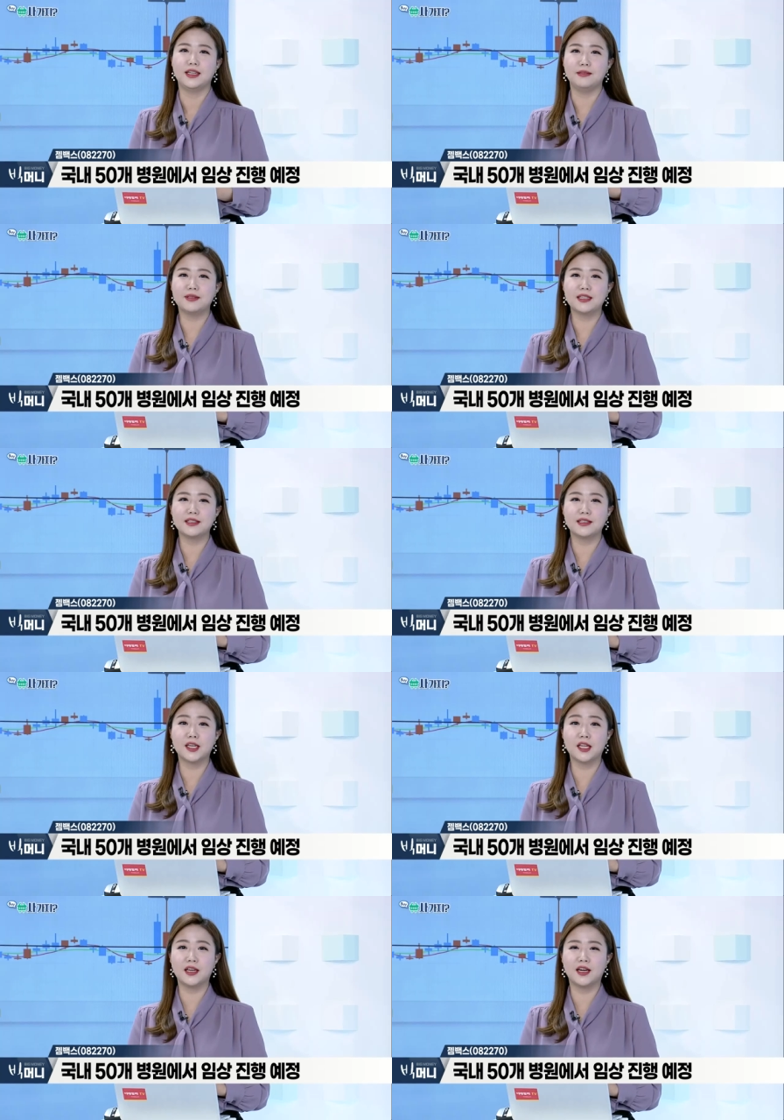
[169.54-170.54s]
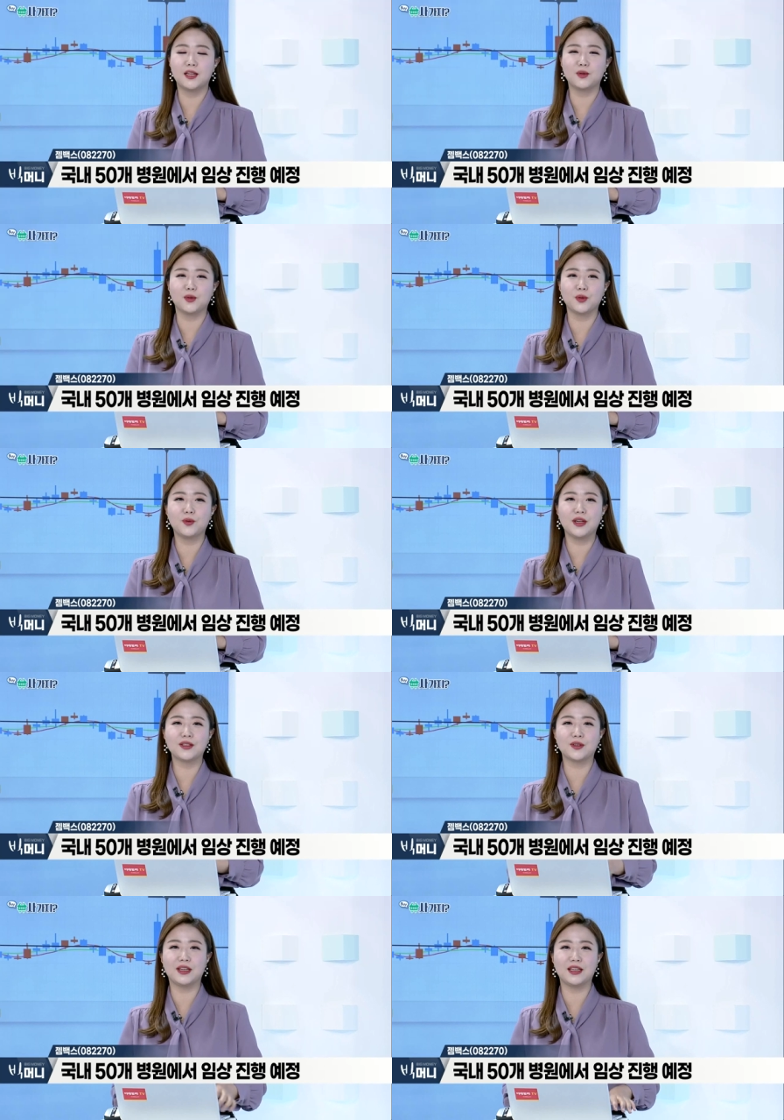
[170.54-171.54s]
임상 진행에 대한 또
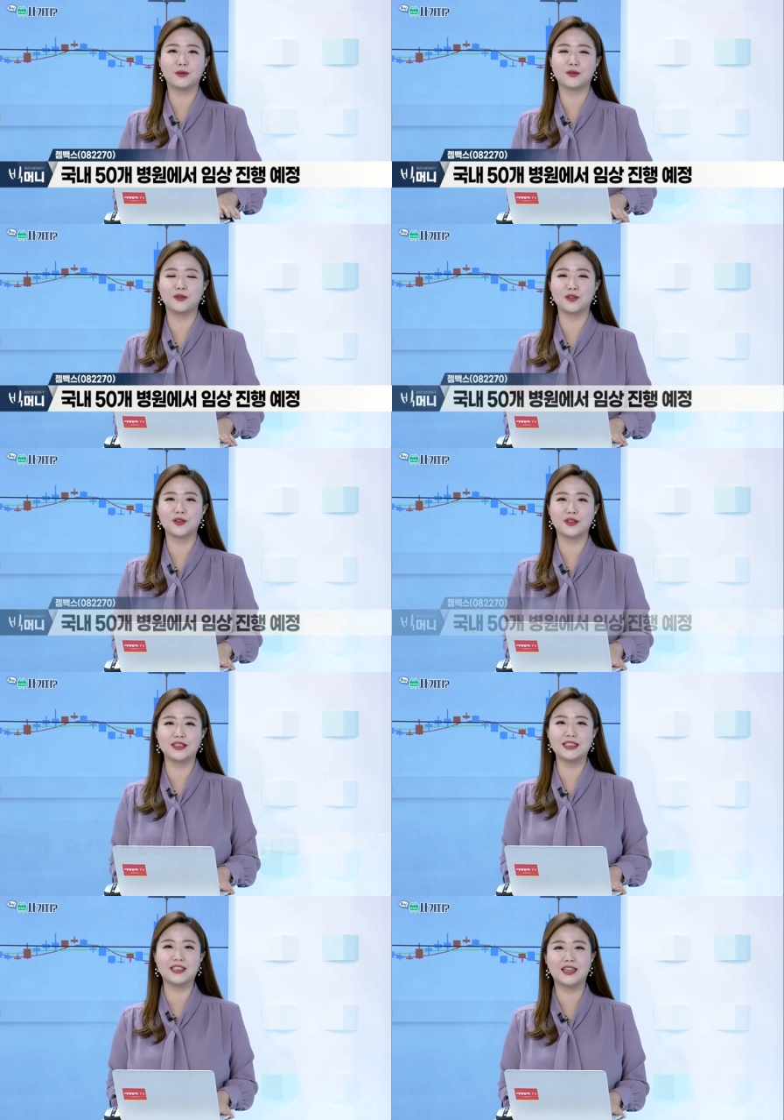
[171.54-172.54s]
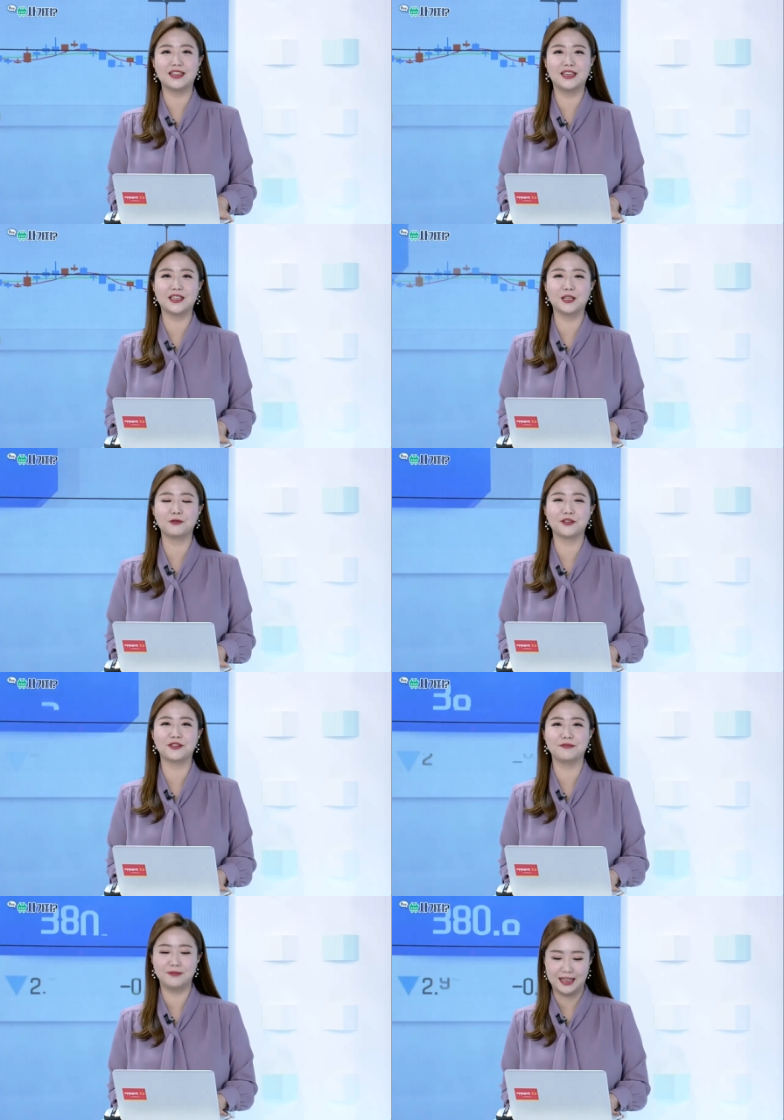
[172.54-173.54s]
효과적인 또 긍정적인 시각 이야기해
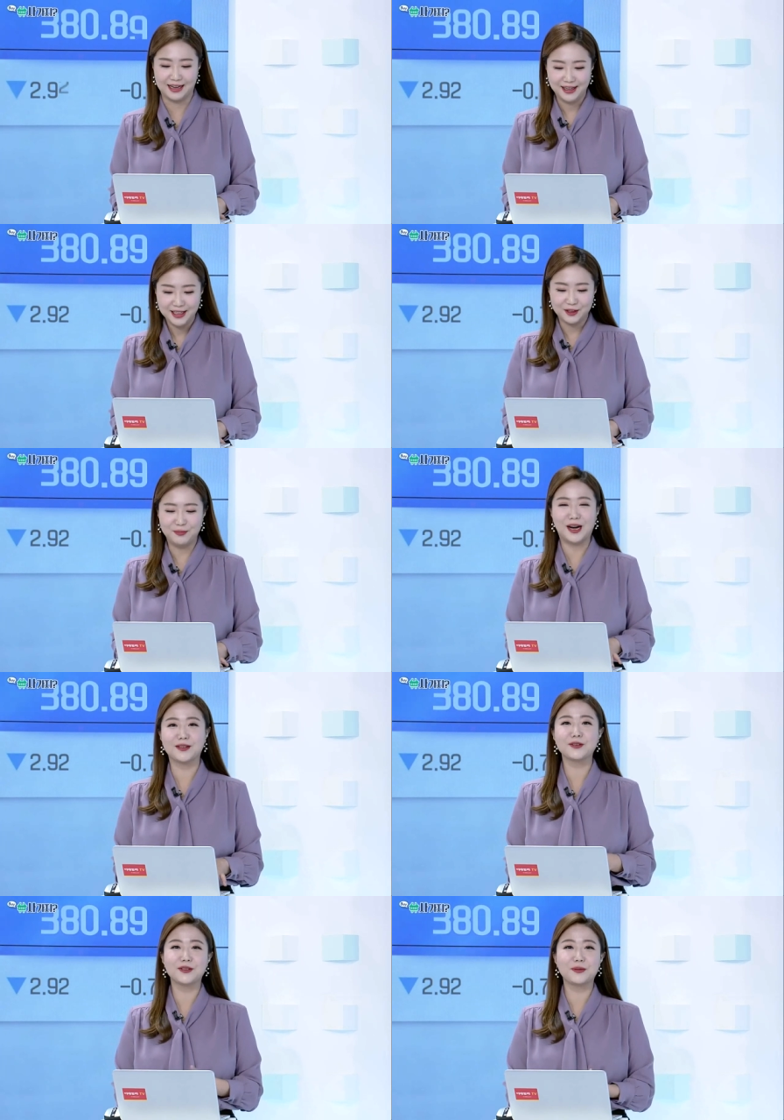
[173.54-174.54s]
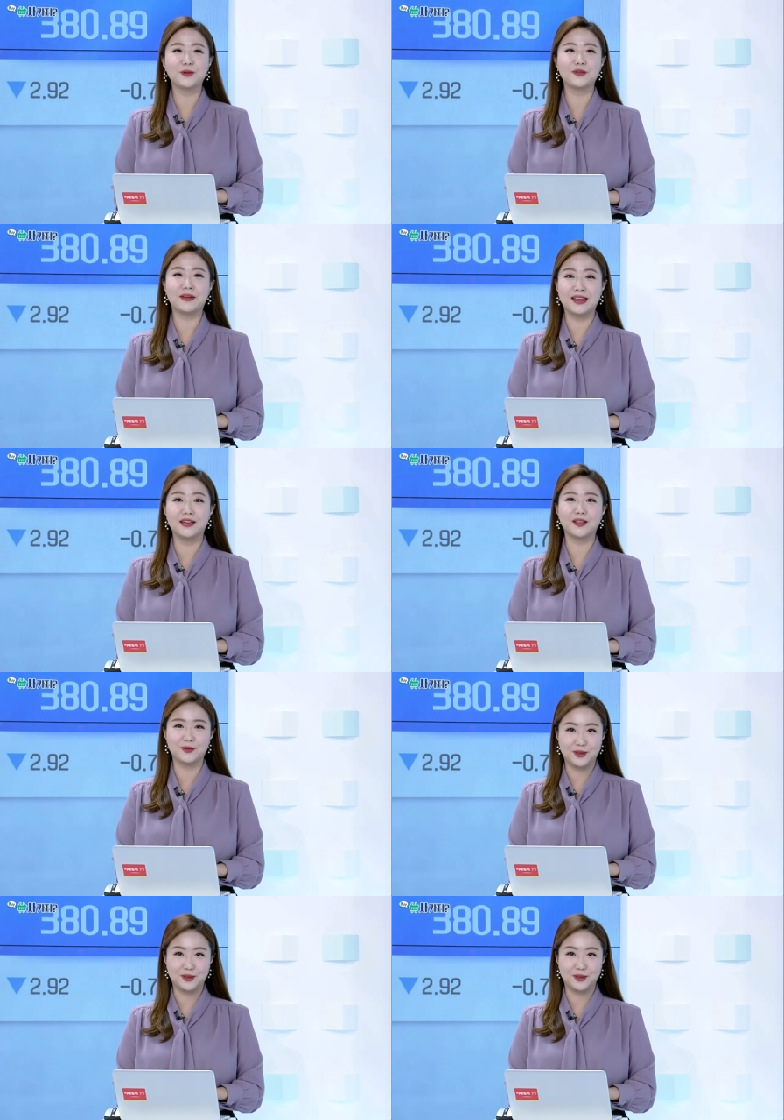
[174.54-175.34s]
주셨습니다. 그럼 박정식 대표님의 이야기도